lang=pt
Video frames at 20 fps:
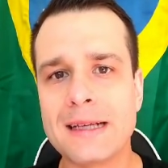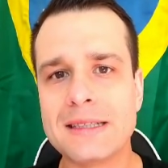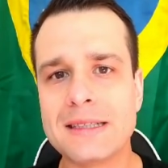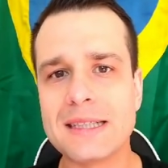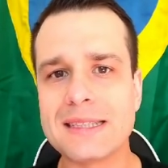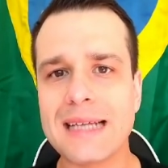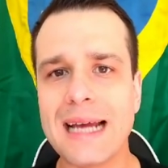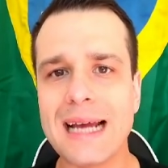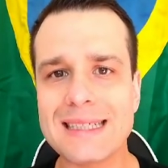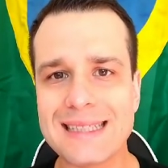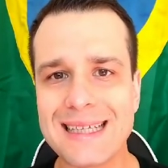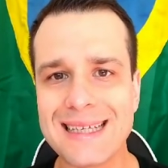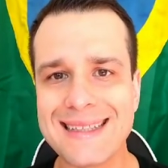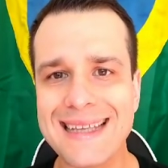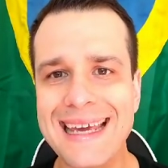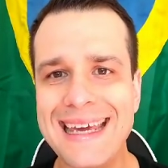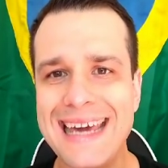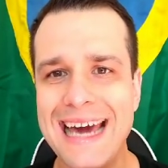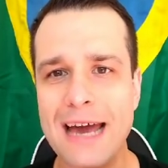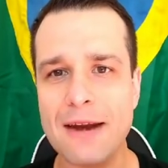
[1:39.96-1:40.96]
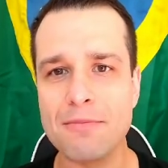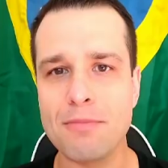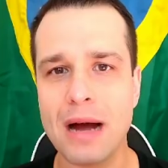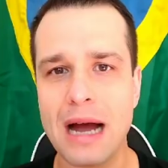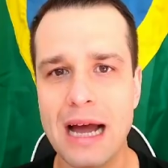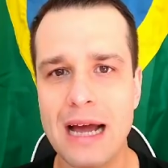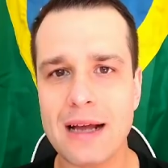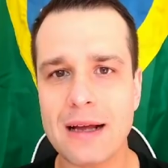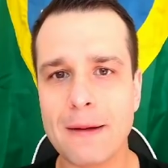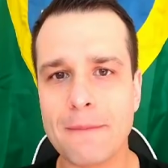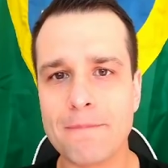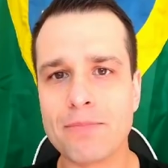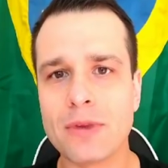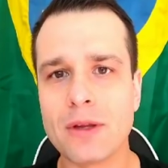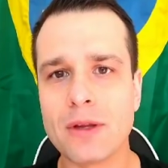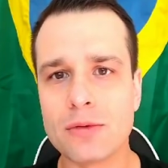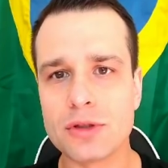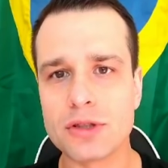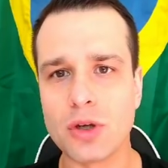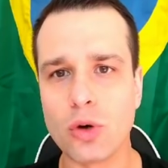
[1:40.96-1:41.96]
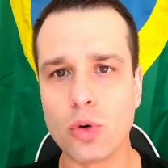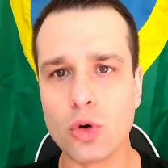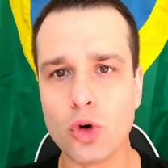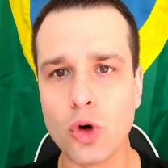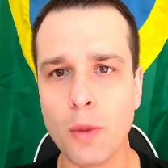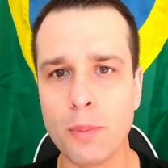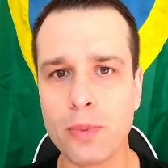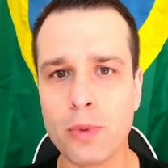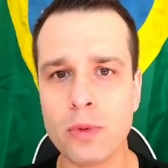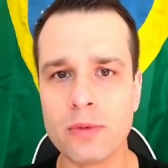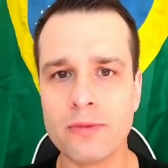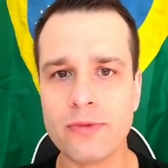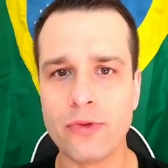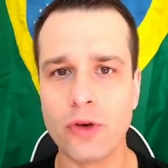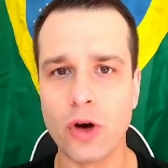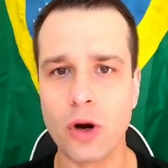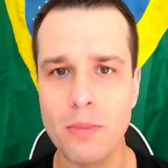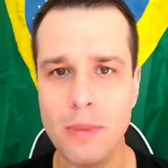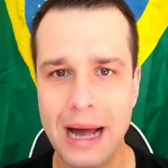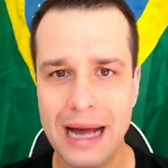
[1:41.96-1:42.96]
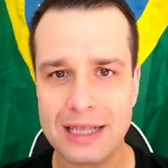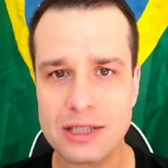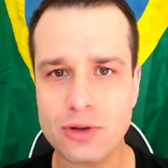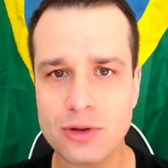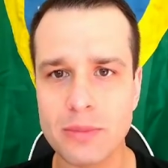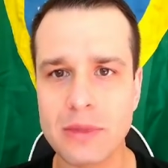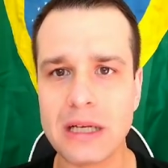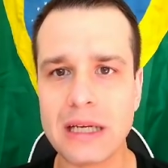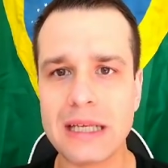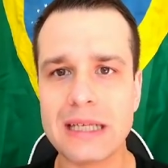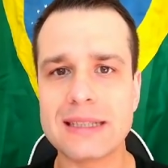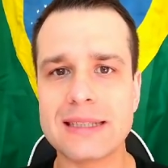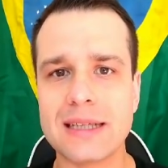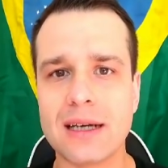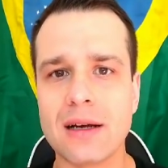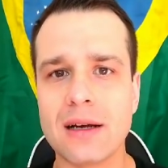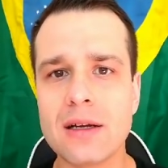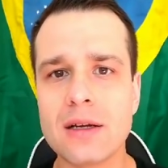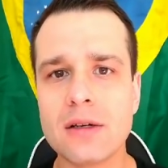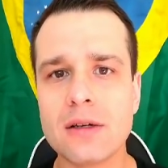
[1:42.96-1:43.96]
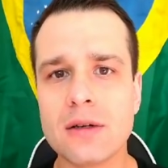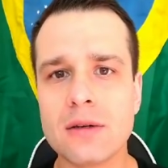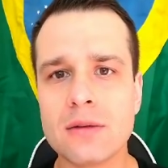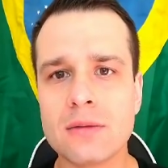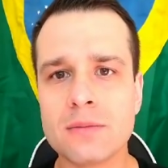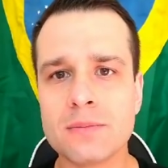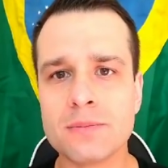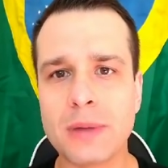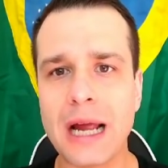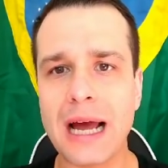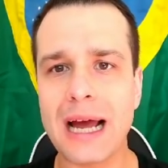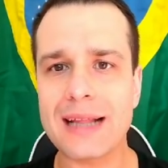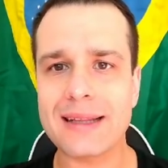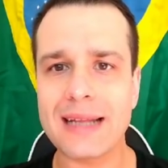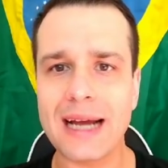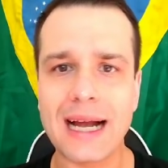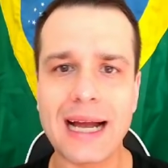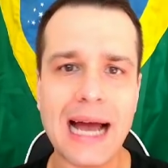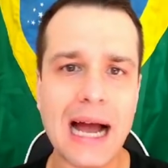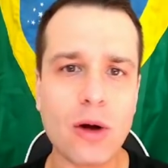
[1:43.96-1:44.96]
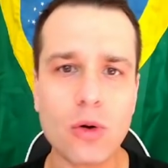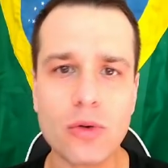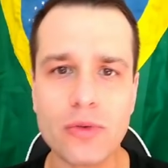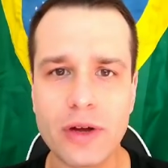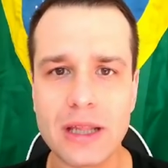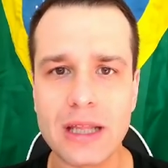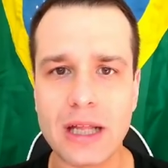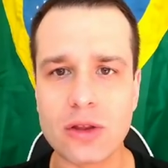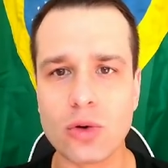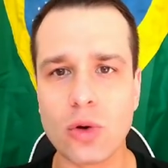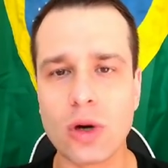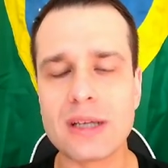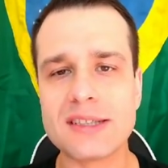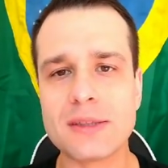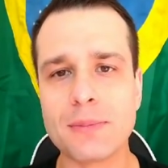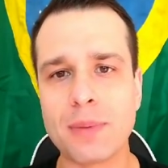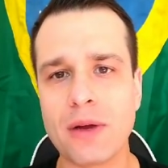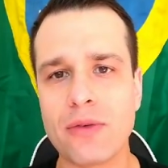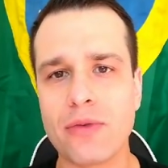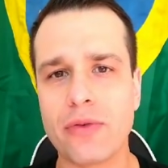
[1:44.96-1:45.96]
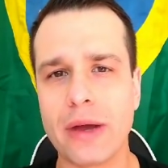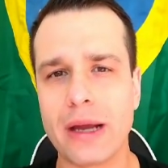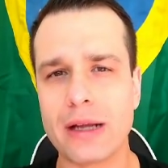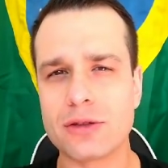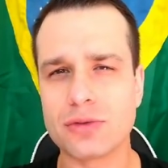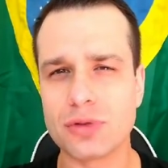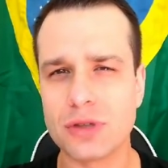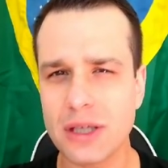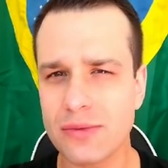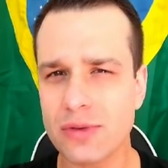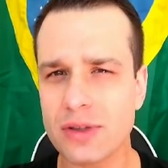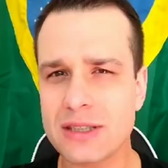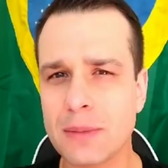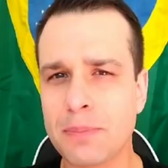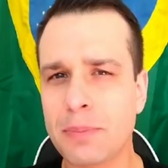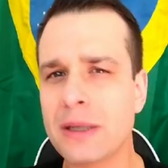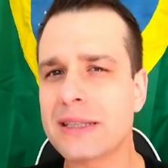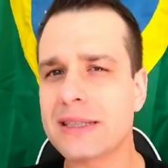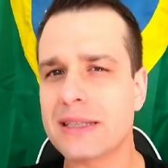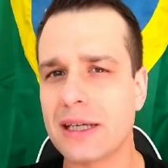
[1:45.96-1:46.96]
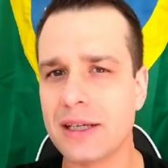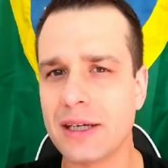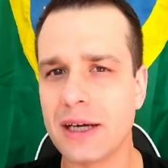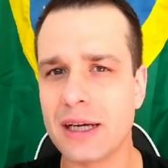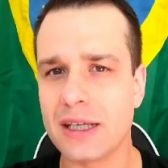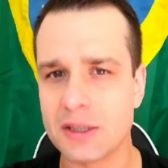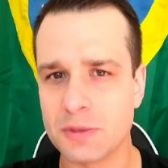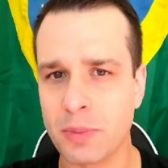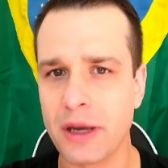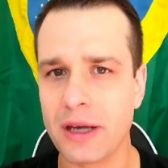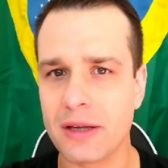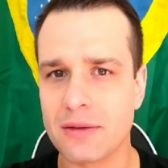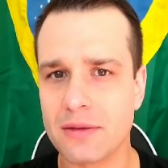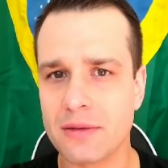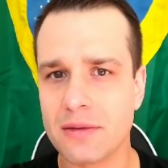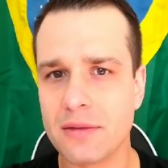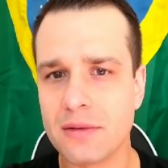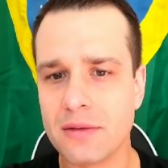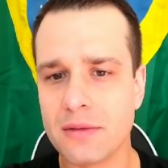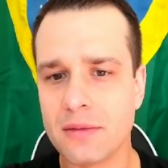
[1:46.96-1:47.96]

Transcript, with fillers: dissesse que tem que armar o seu grupo, formar sua milícia para atacar governadores e prefeitos, o que você pensaria a respeito?